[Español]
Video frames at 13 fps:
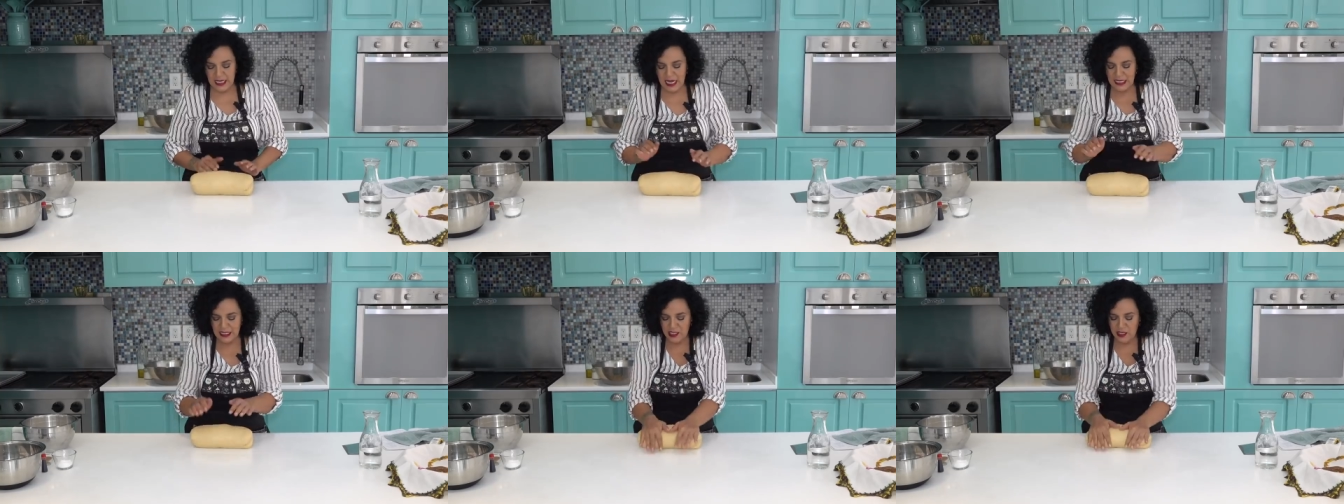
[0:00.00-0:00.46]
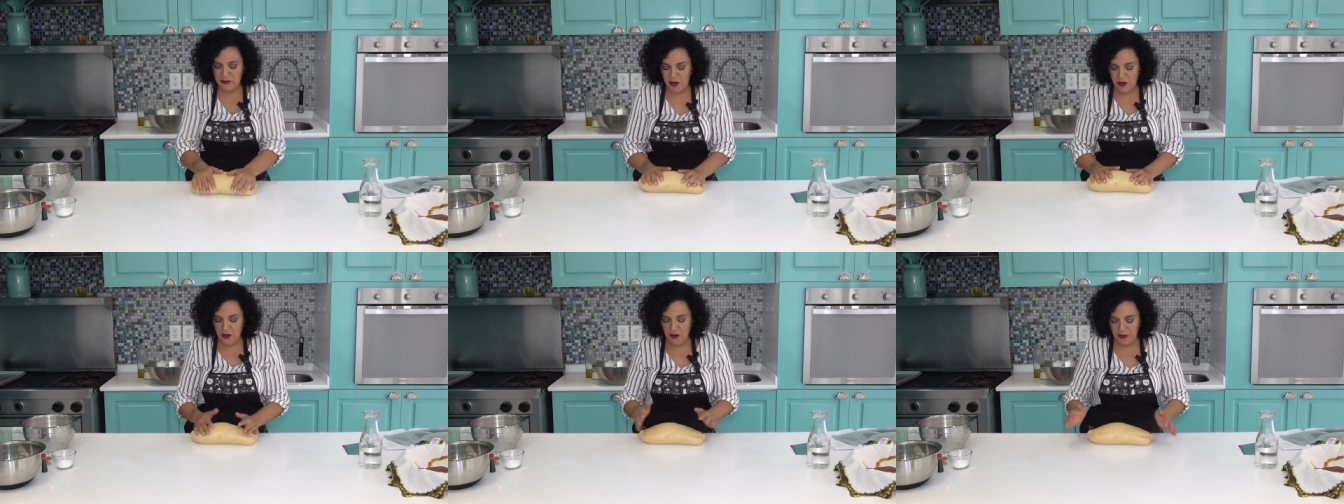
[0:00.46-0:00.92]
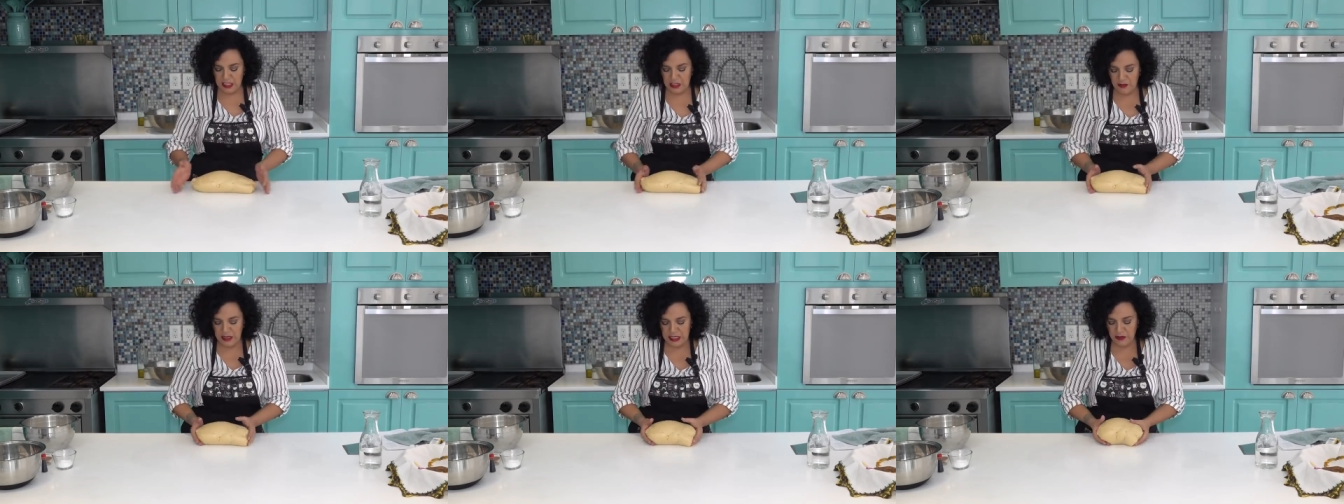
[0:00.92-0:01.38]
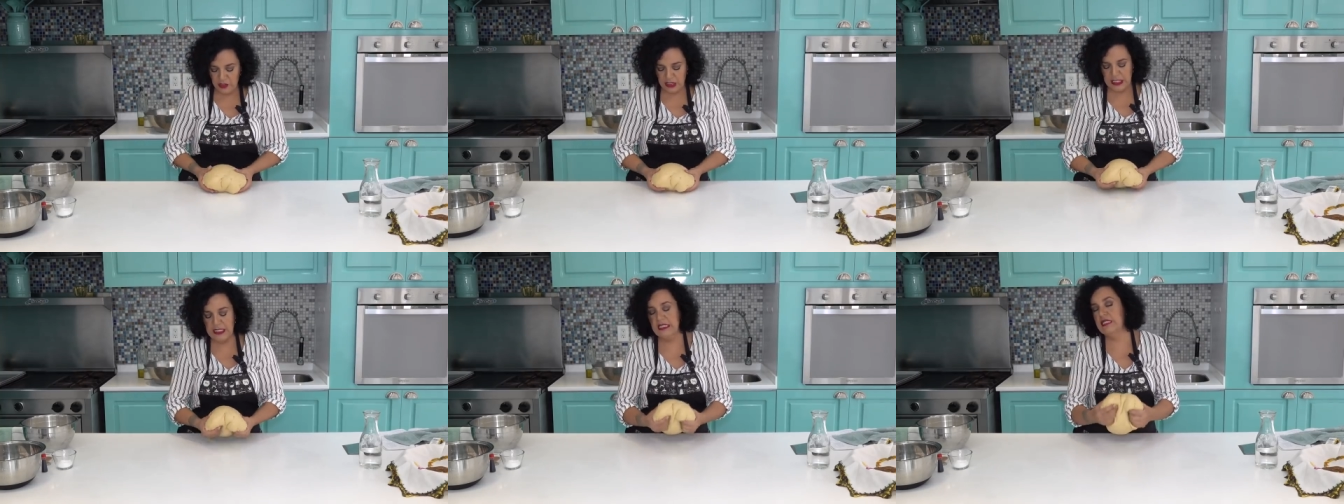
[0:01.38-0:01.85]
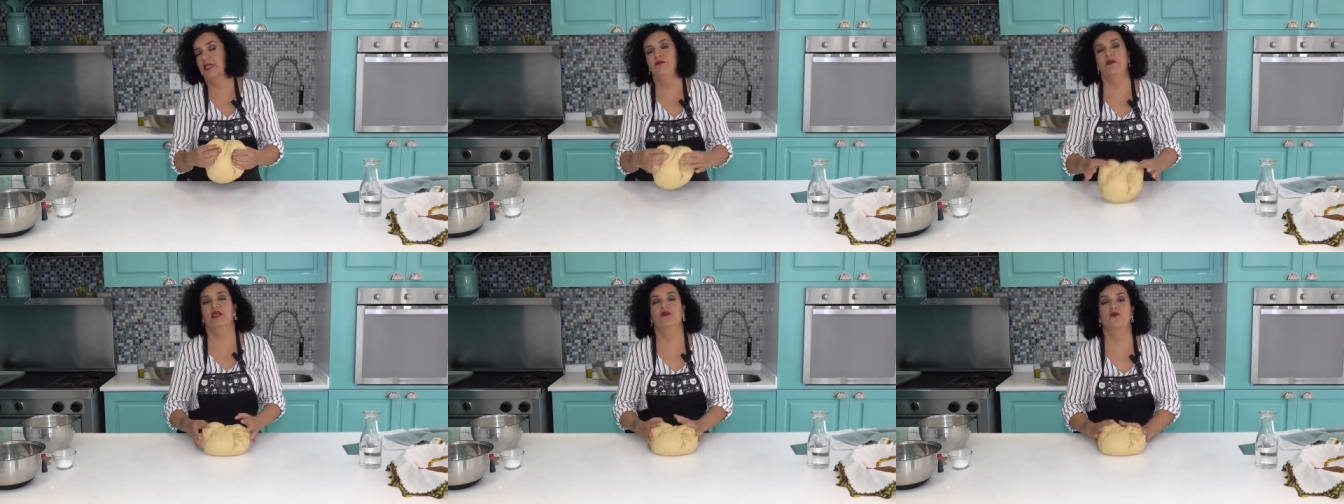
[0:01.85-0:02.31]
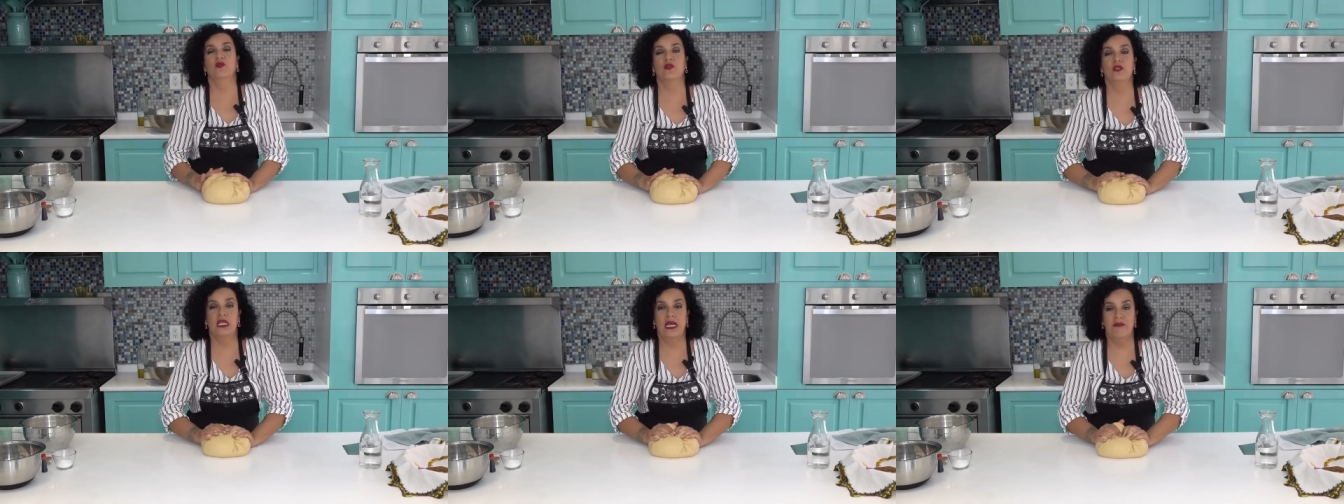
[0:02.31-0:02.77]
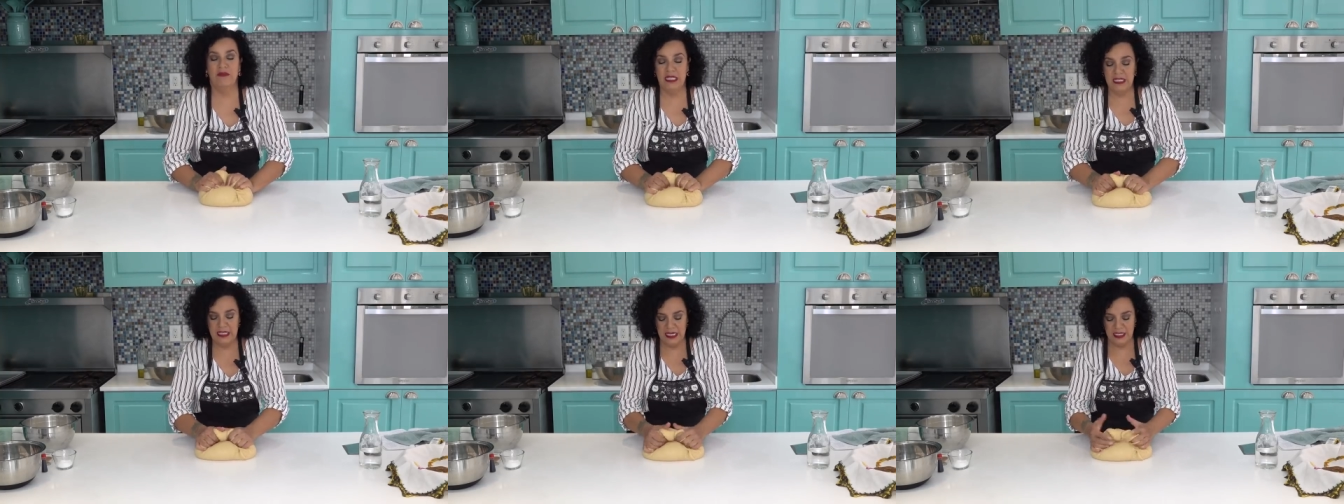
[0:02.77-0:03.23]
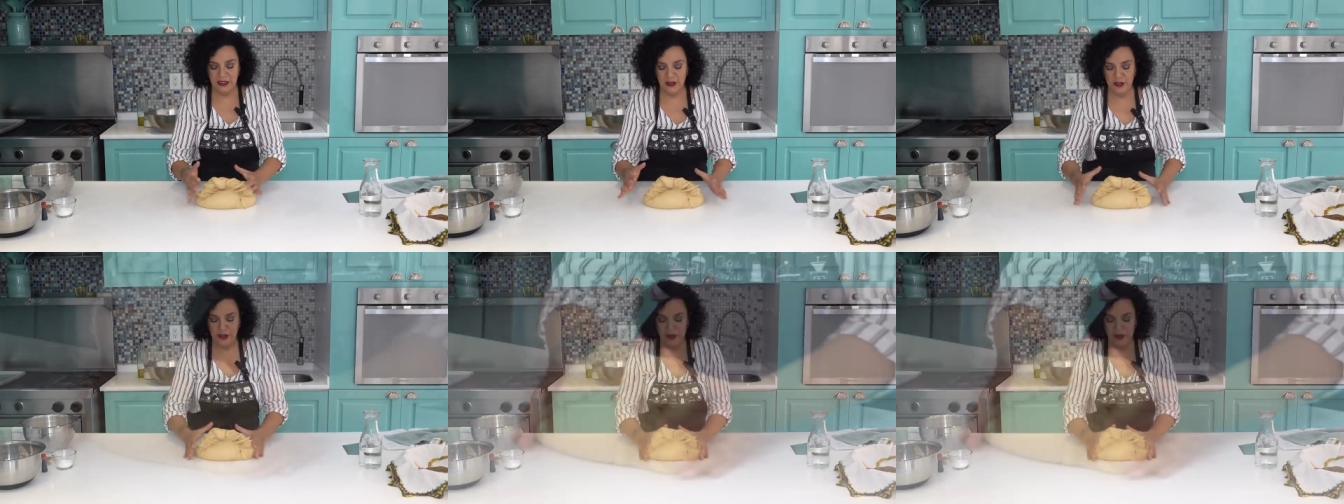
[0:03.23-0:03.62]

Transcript: ya llevo más o menos 15 minutos amasando